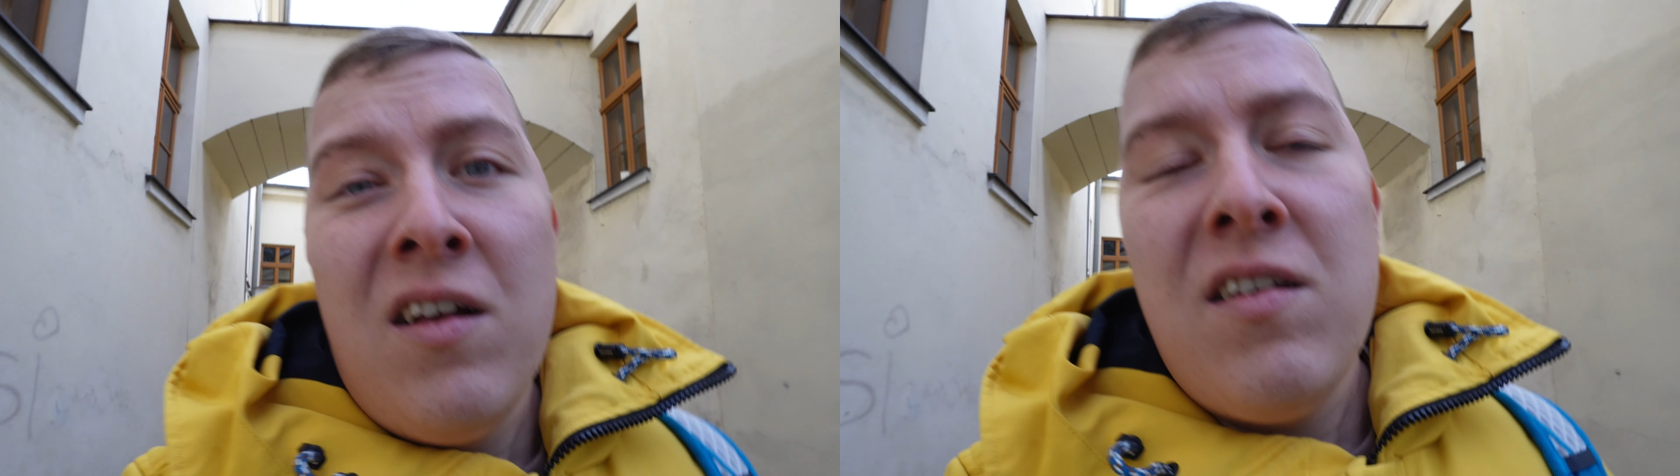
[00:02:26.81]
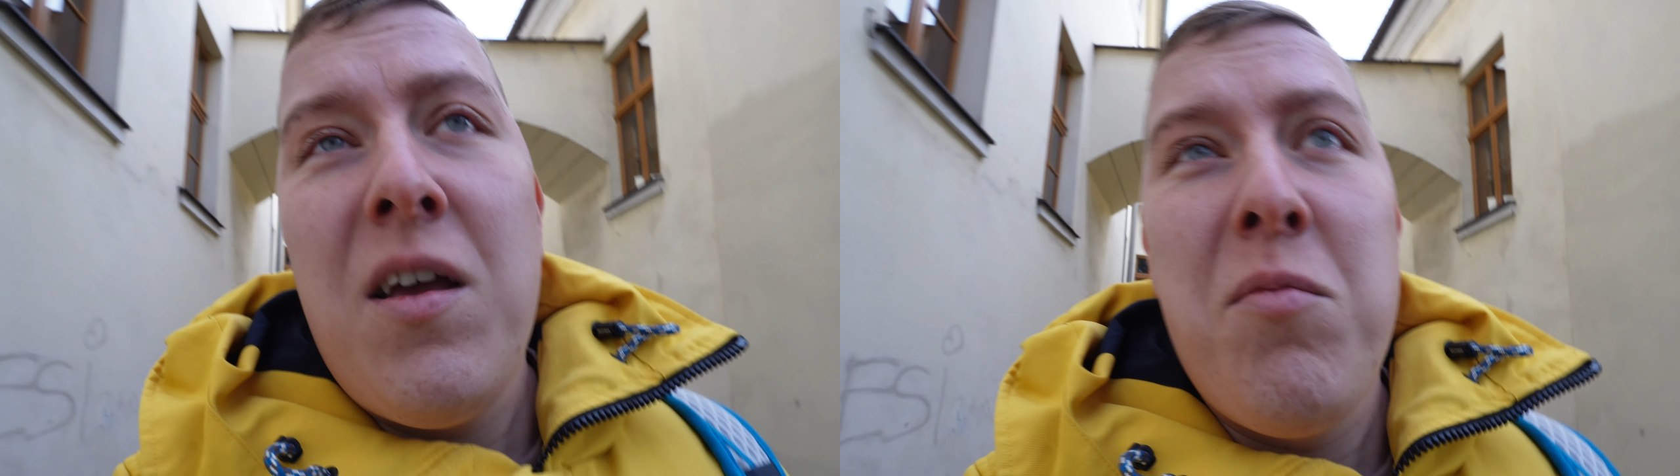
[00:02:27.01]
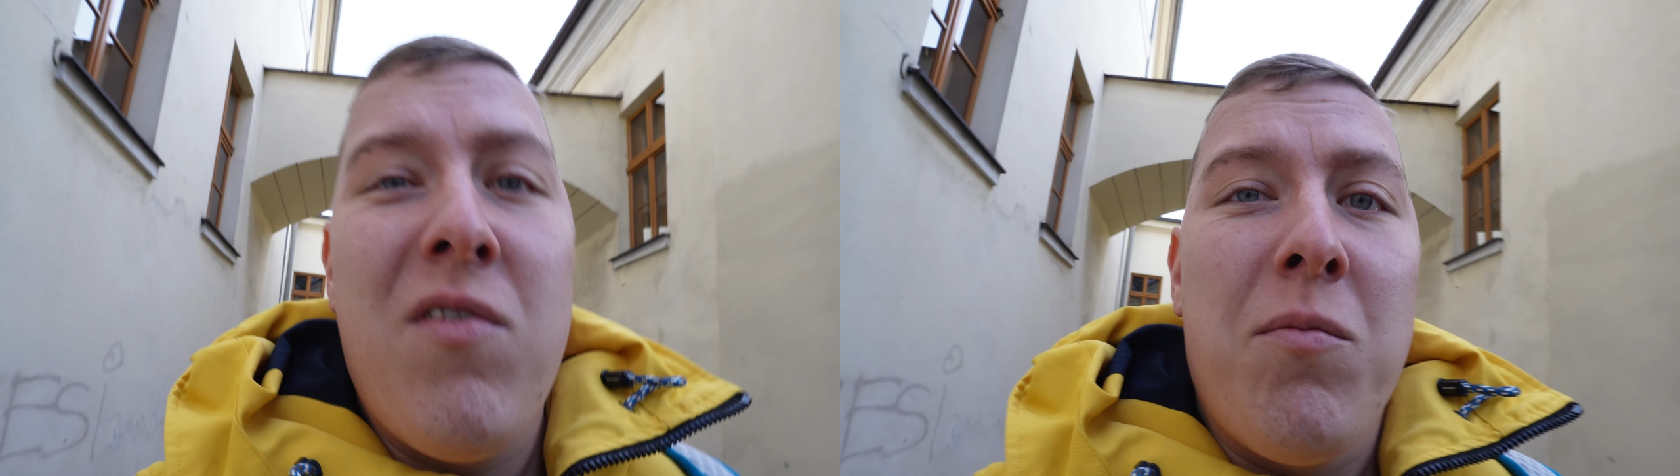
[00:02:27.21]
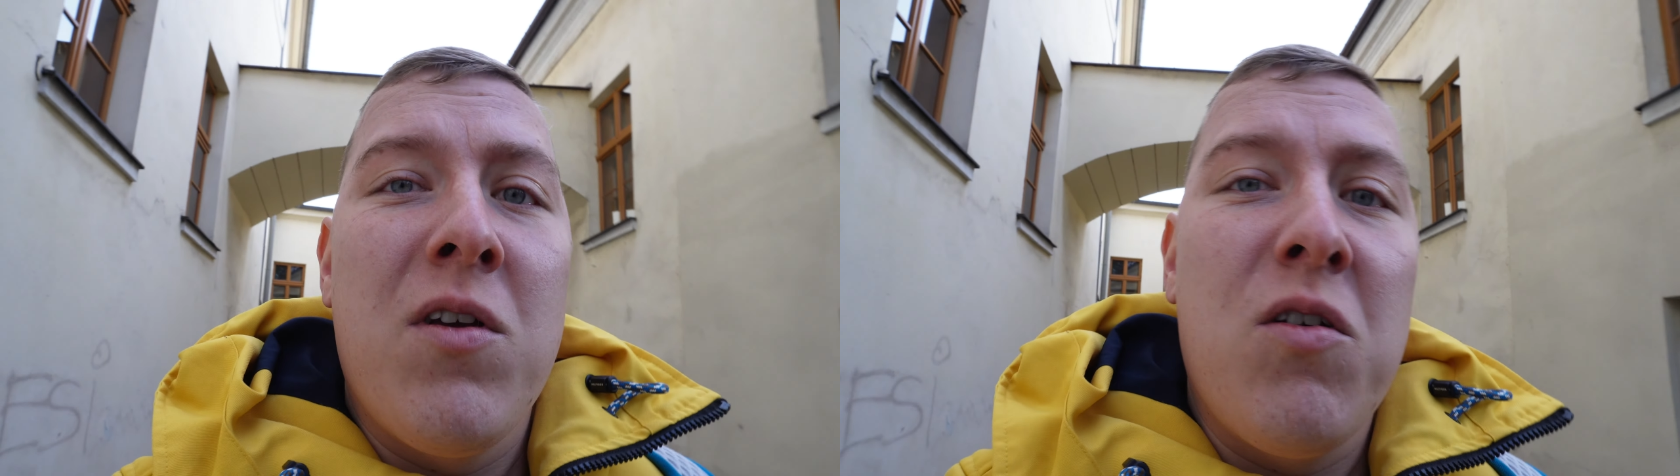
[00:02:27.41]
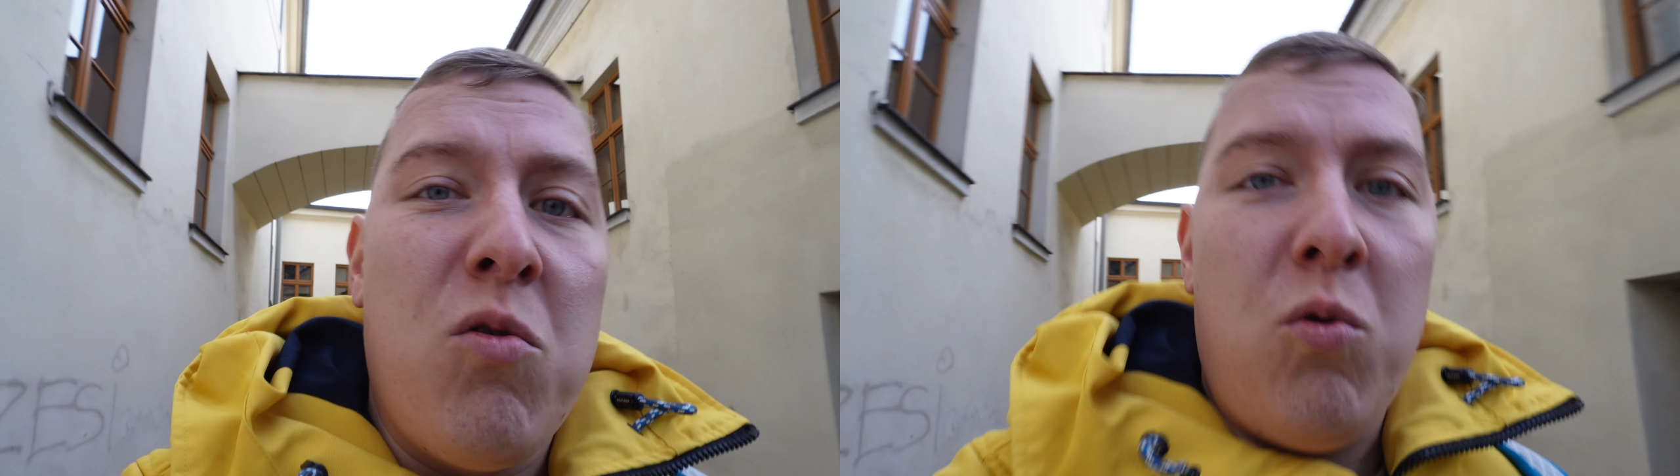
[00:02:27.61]
zajmie Wam
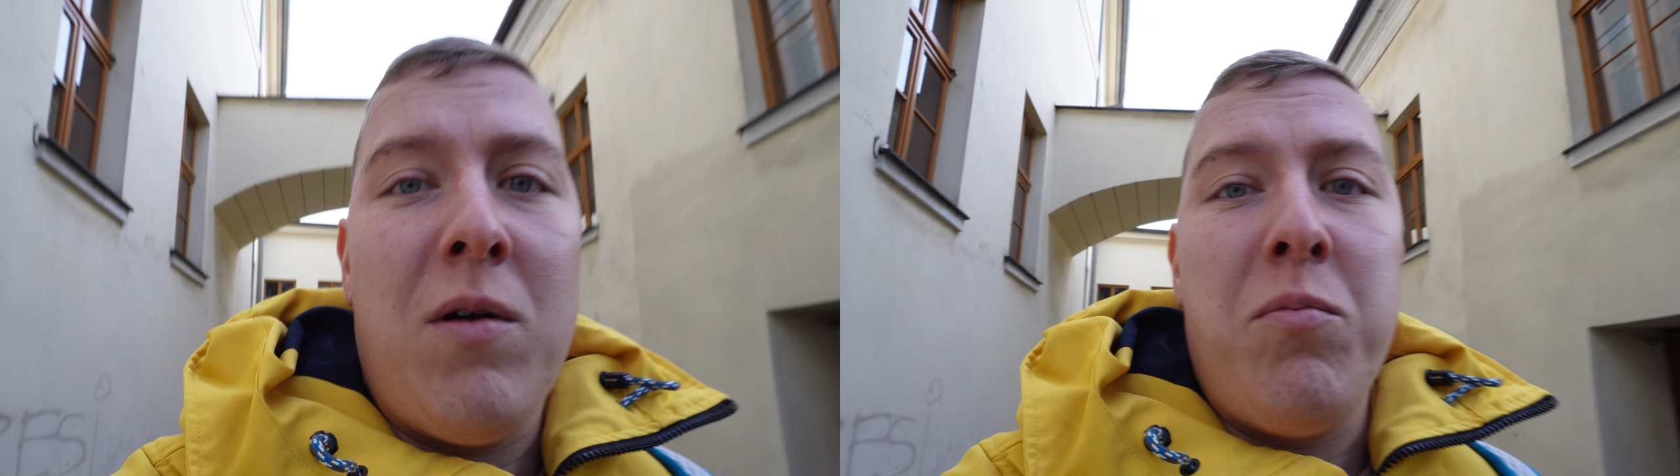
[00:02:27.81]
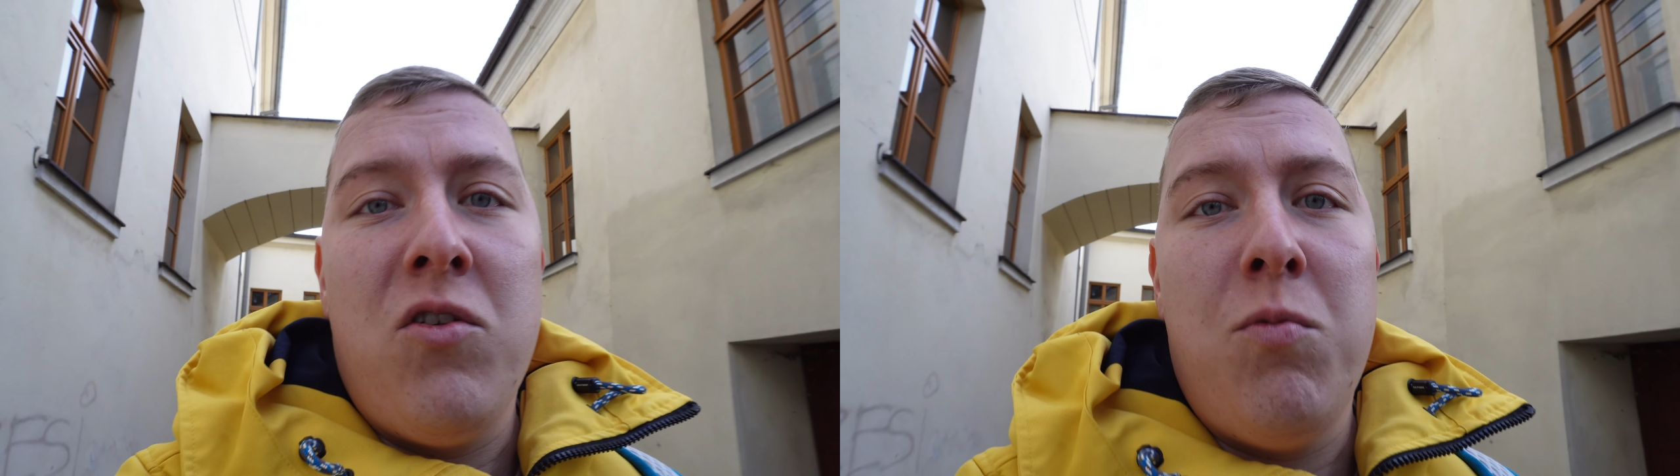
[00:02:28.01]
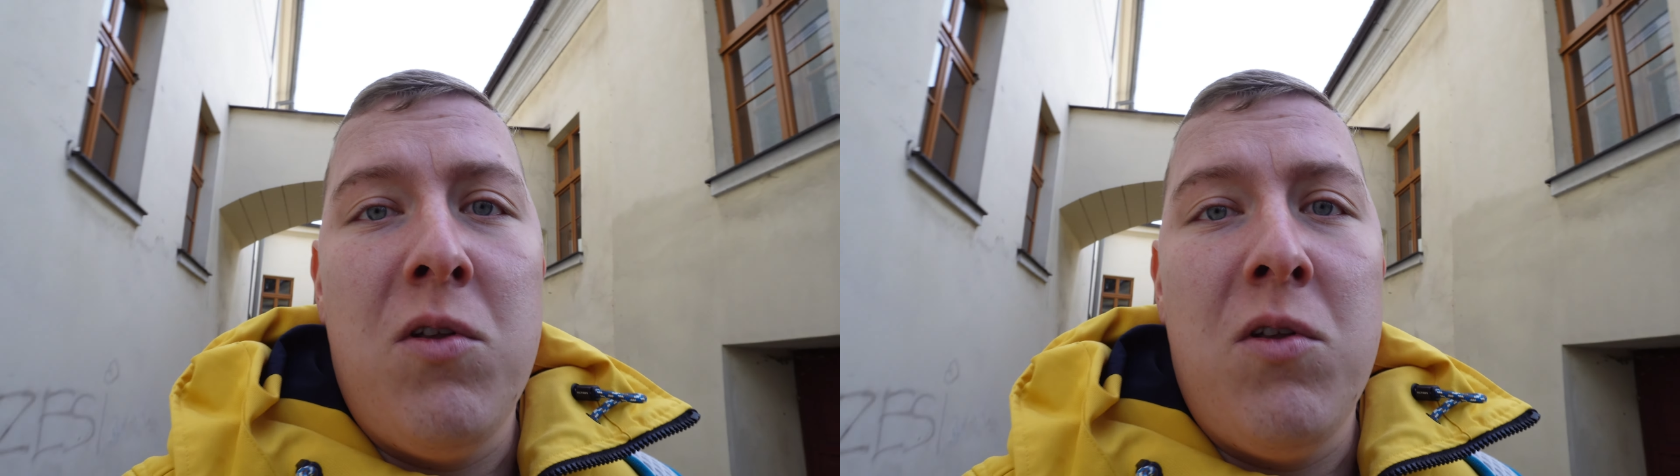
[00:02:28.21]
góra 5